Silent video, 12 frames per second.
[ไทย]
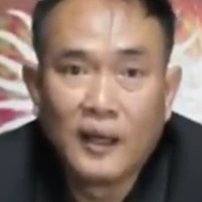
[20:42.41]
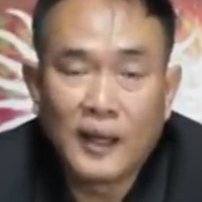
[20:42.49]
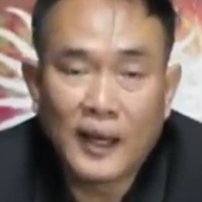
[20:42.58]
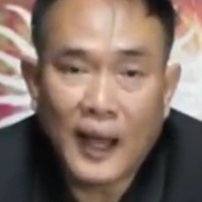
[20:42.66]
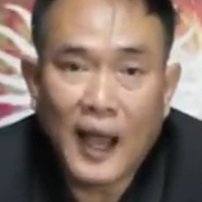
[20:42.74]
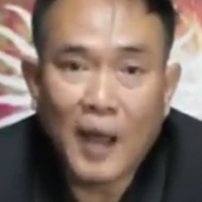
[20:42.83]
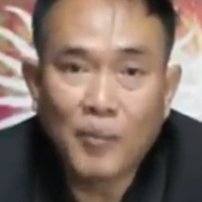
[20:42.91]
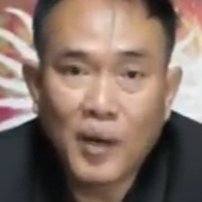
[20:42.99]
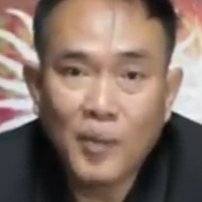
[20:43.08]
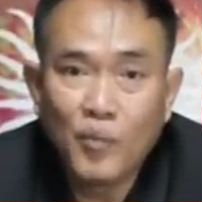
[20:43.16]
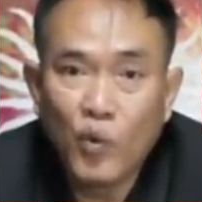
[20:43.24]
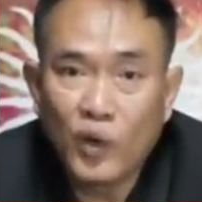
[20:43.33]
ธนาคาร
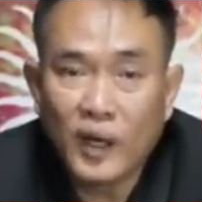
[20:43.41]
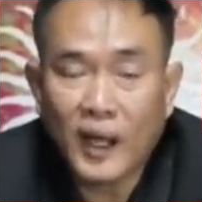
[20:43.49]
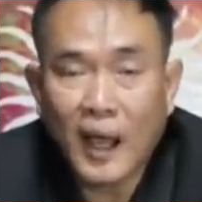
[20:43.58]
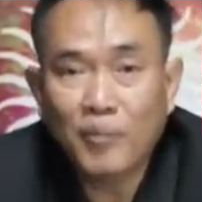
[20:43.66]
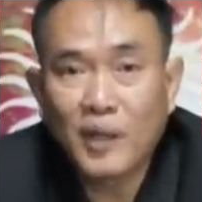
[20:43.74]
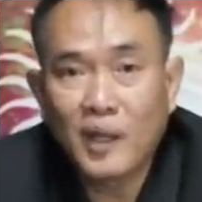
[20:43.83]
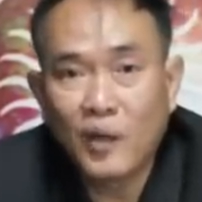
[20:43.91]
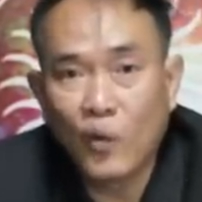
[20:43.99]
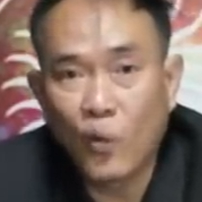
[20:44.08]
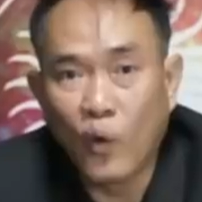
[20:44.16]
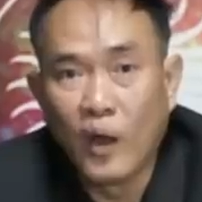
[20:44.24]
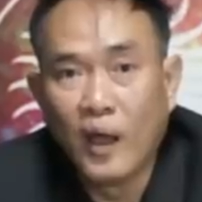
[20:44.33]
เพิ่มบุญนะครับที่อ
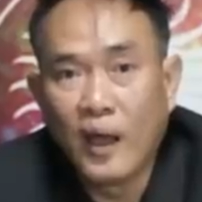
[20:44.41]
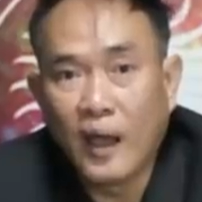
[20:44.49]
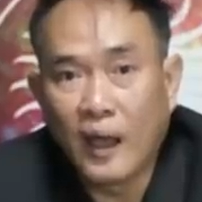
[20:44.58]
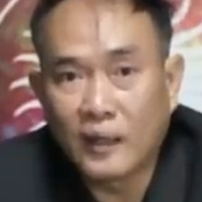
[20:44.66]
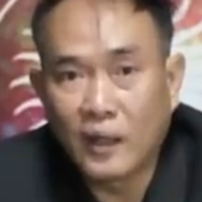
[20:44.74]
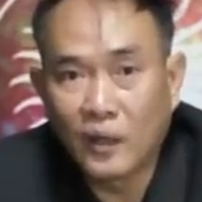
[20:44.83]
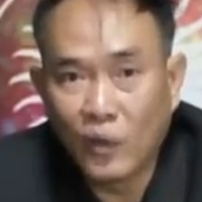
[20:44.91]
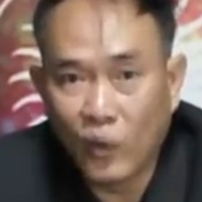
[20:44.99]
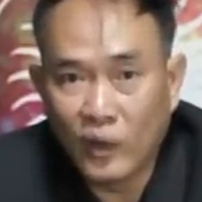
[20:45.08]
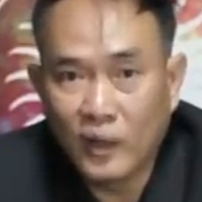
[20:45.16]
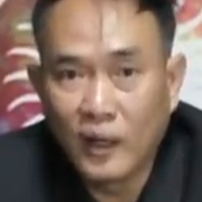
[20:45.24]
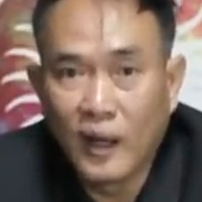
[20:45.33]
ยู่ถนน